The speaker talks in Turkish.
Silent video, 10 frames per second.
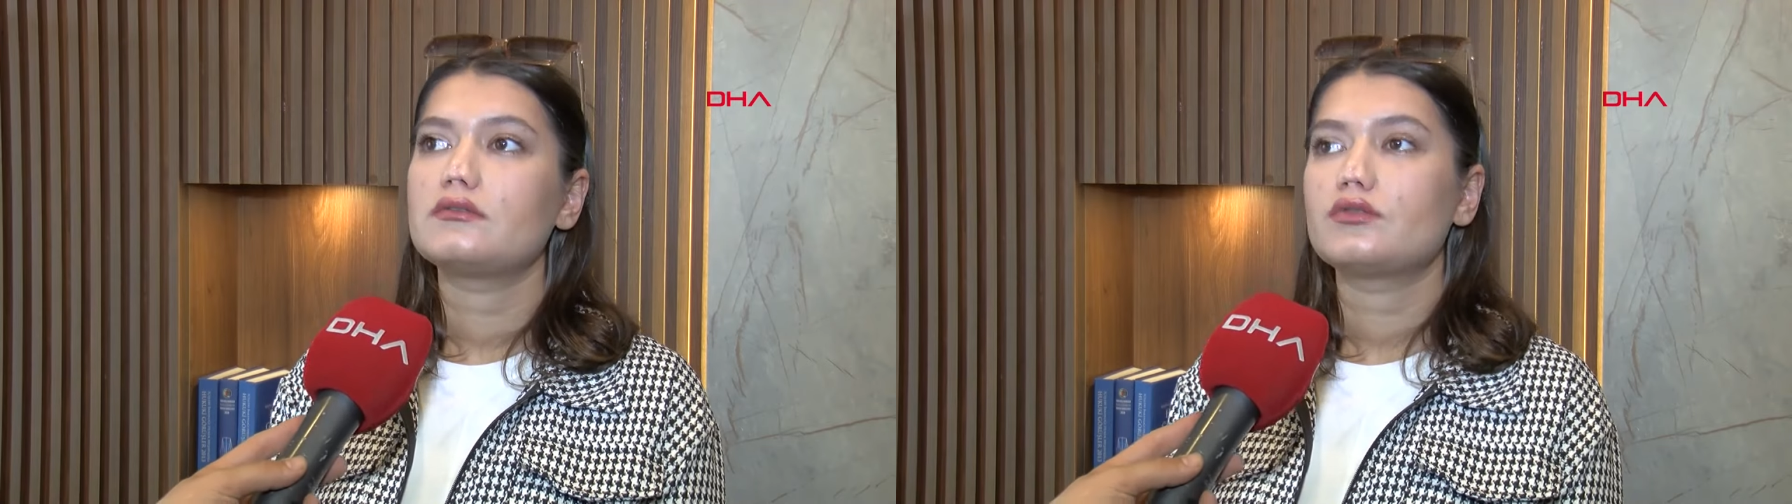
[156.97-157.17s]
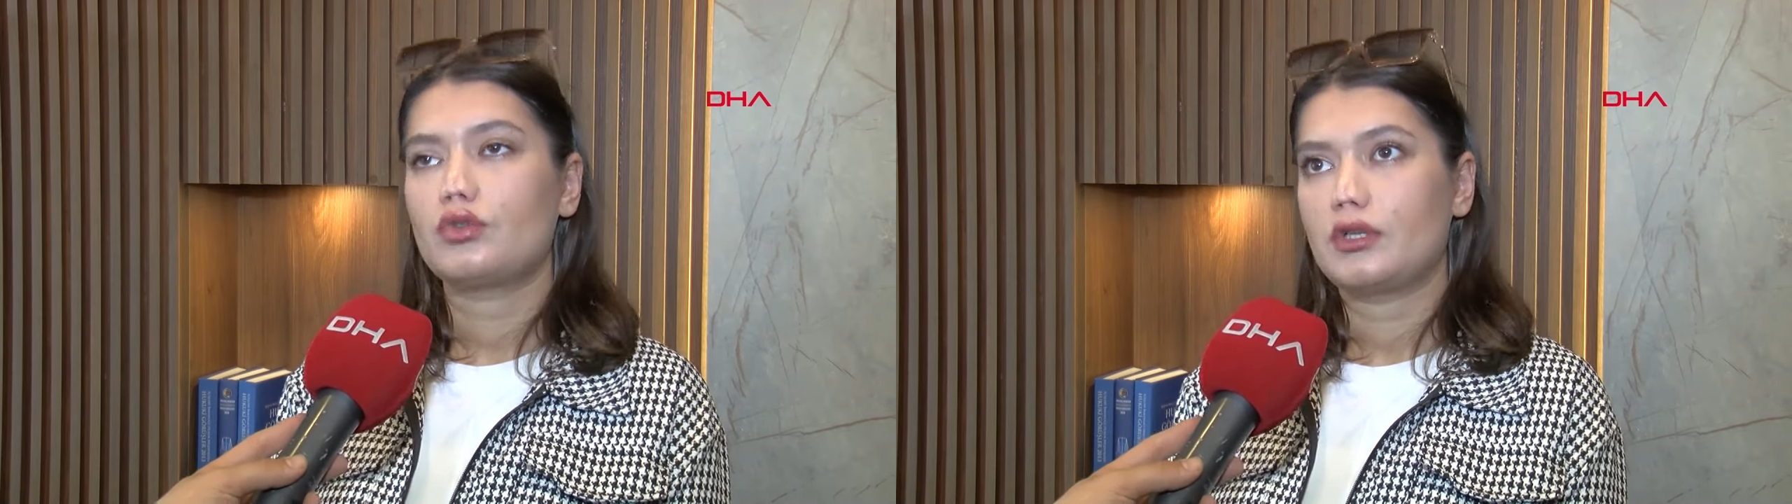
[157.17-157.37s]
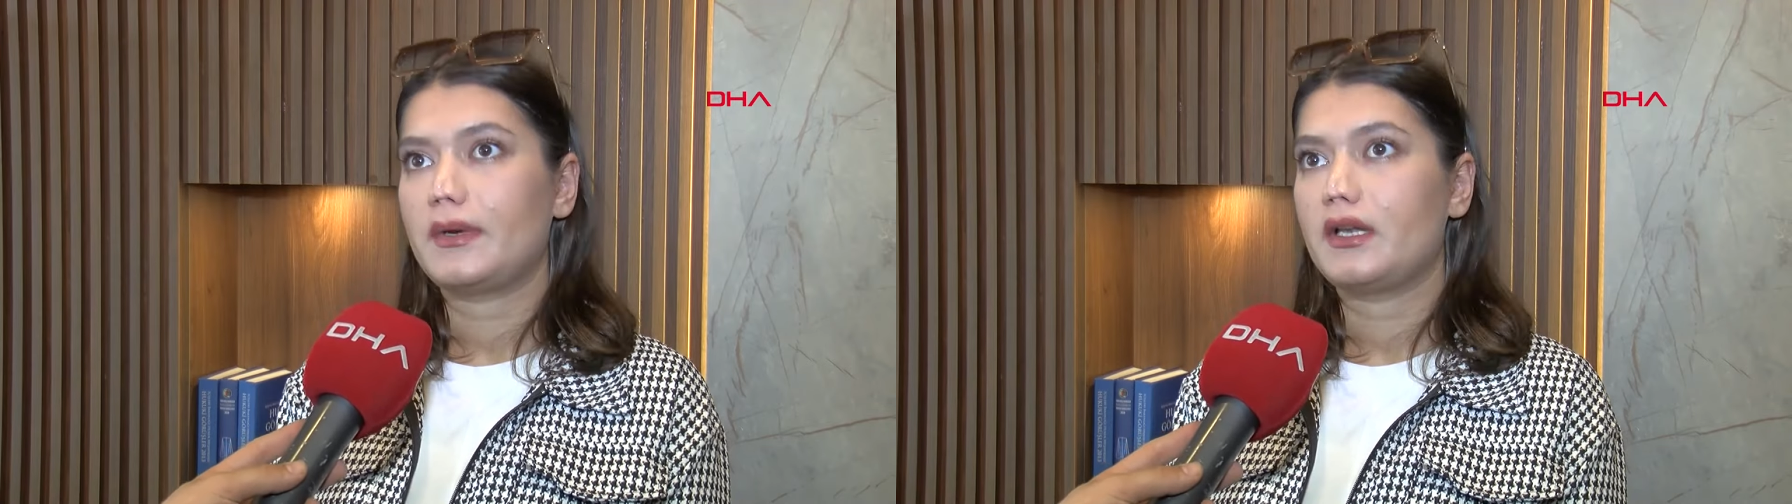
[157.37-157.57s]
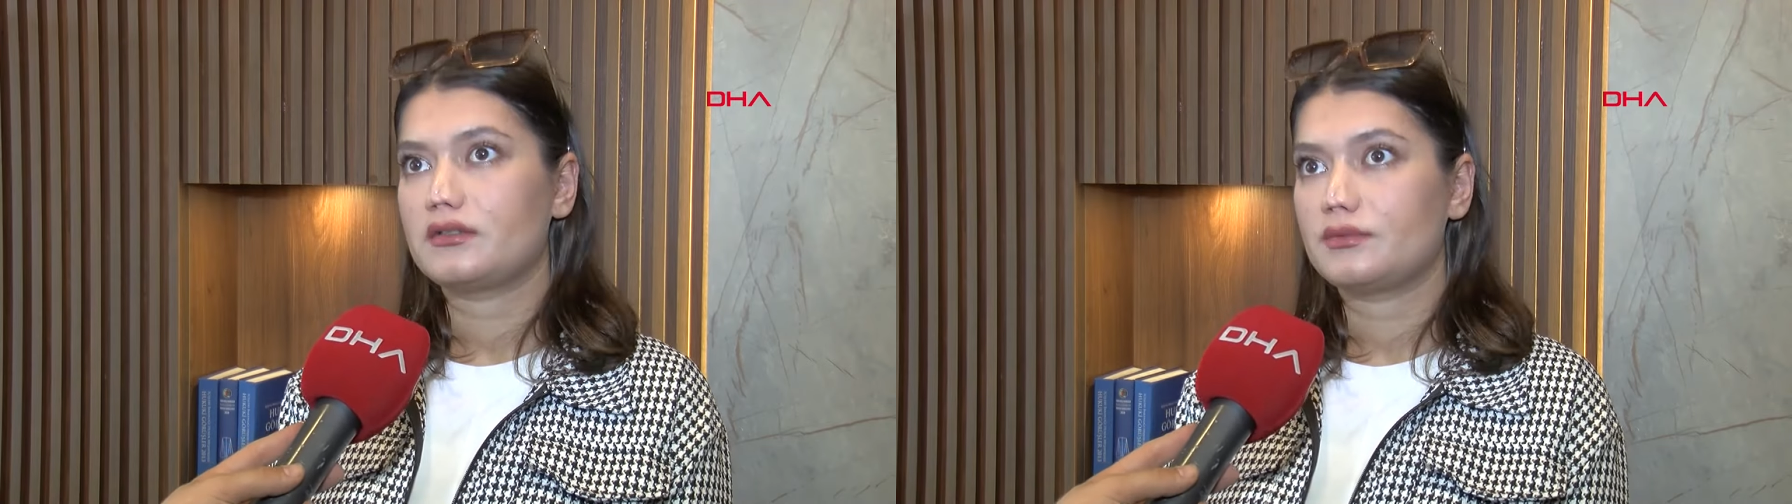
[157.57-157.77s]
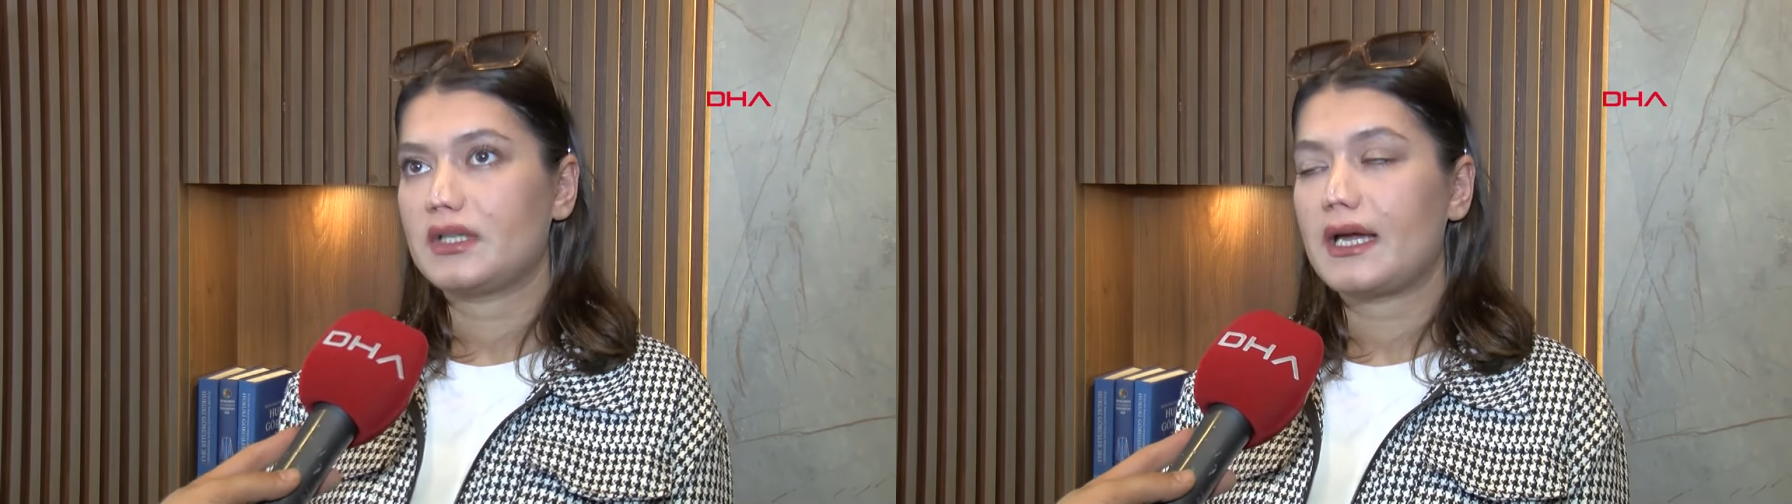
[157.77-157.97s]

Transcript: son ameliyatımı